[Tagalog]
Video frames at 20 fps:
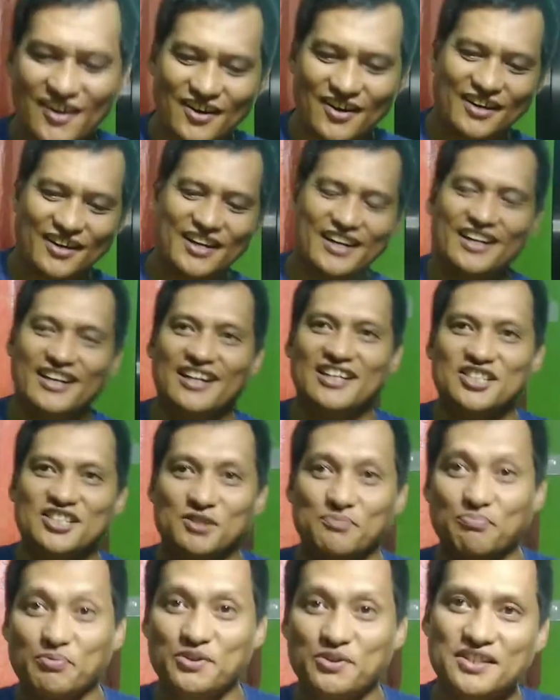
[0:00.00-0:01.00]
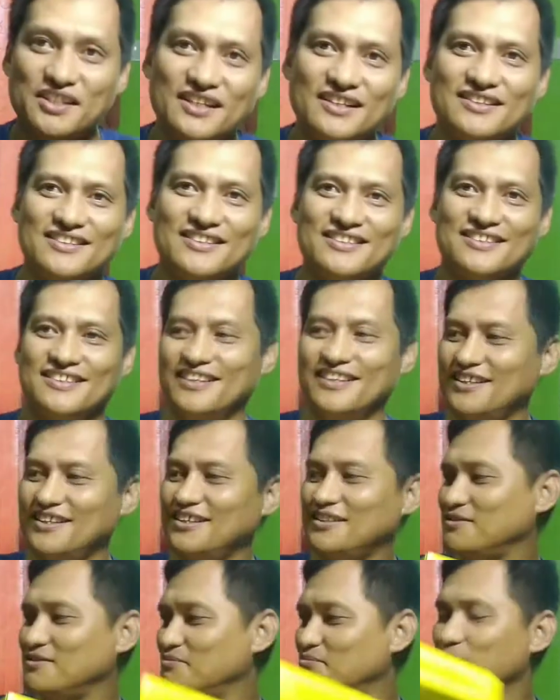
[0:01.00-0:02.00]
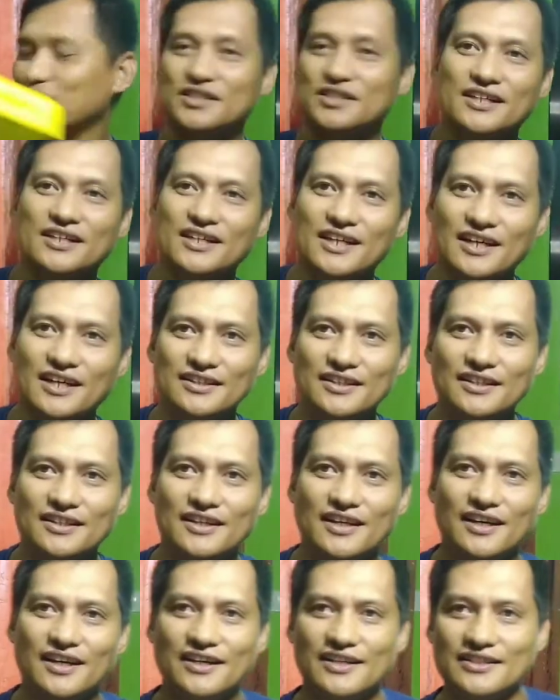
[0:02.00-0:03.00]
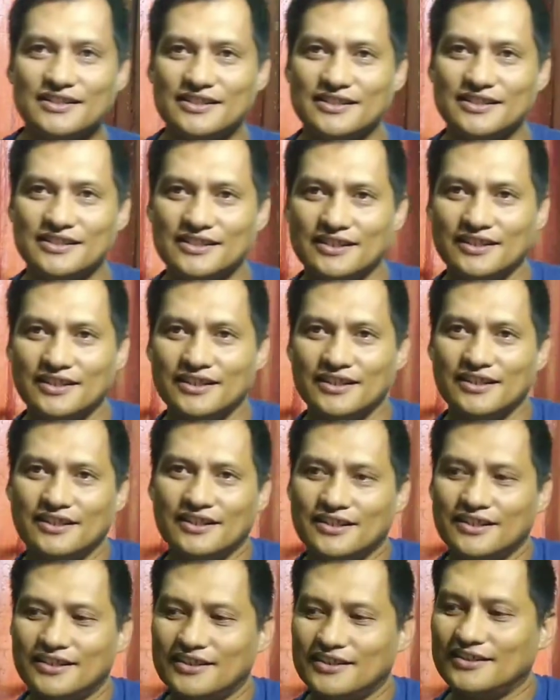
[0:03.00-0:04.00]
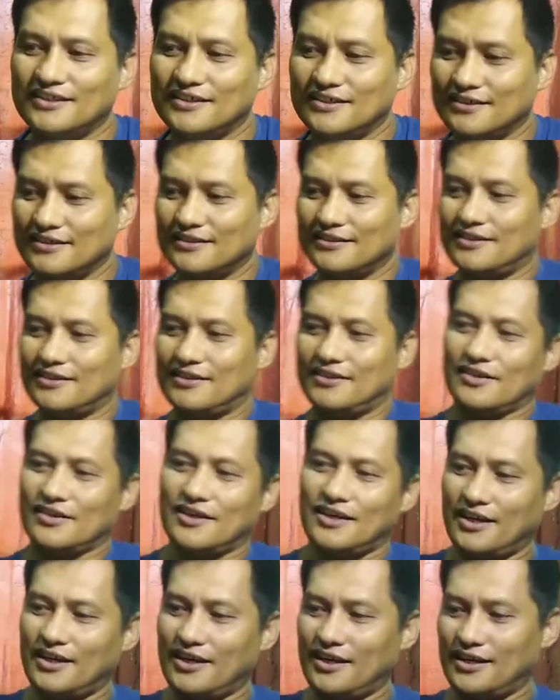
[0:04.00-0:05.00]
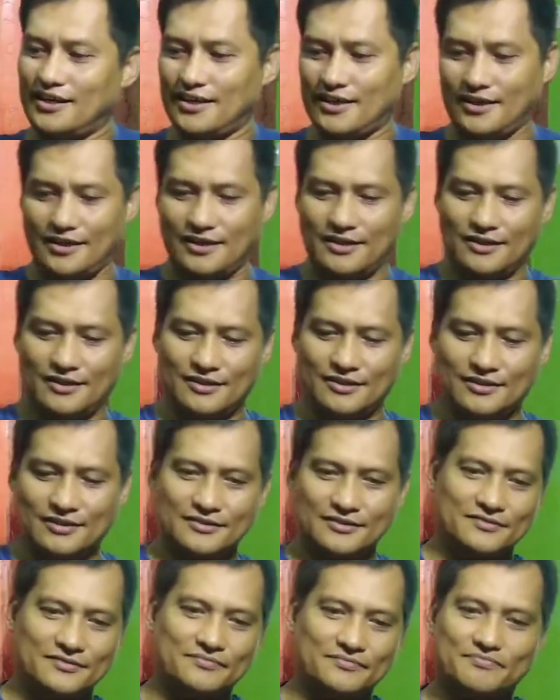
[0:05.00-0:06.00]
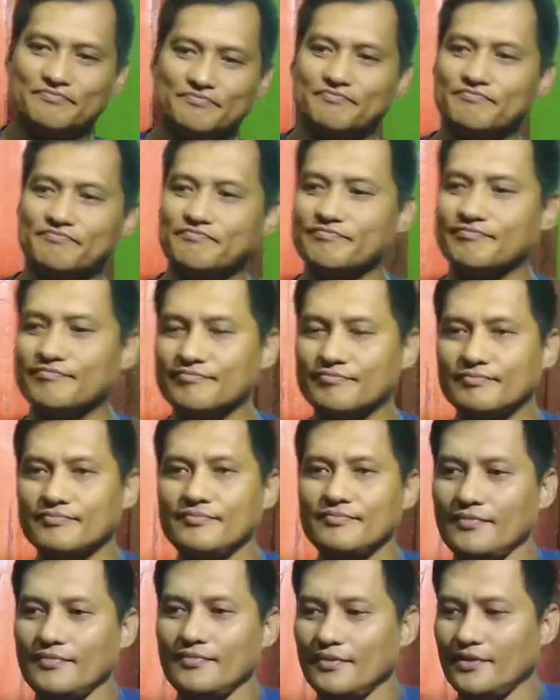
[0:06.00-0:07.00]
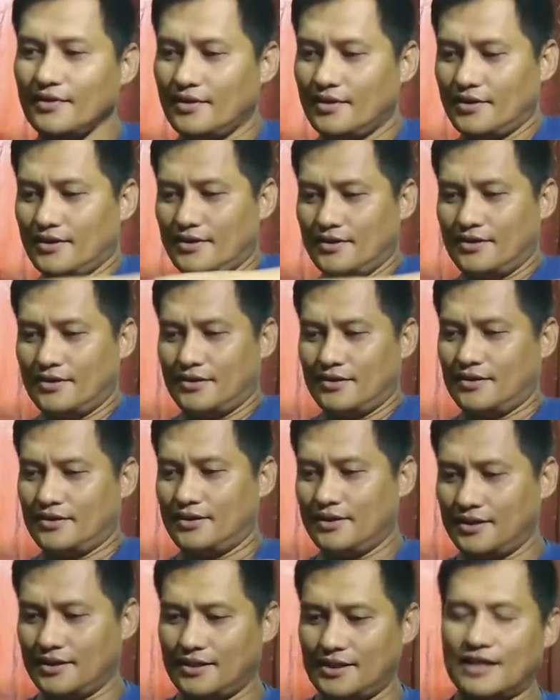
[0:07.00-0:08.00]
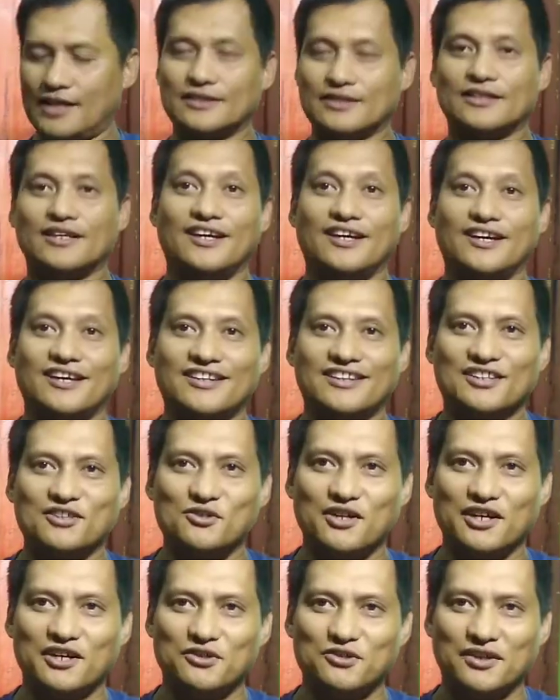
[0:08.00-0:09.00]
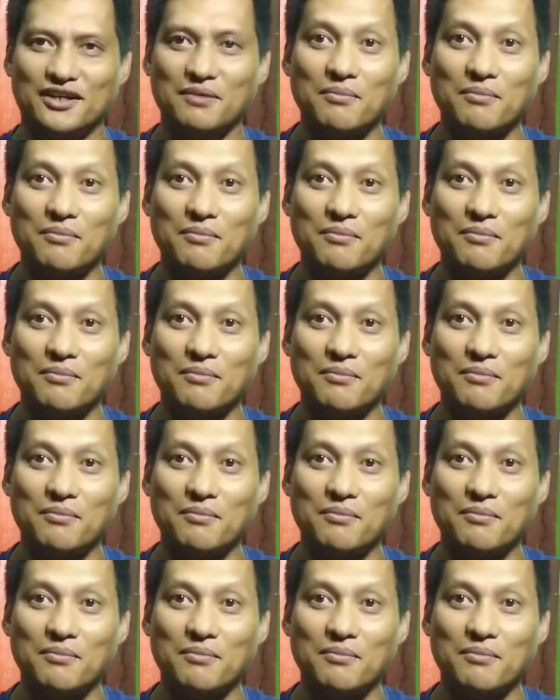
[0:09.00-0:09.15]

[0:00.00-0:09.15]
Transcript: Okay, let's proceed. Buksan na natin guys. Okay. Ayan natin kung anong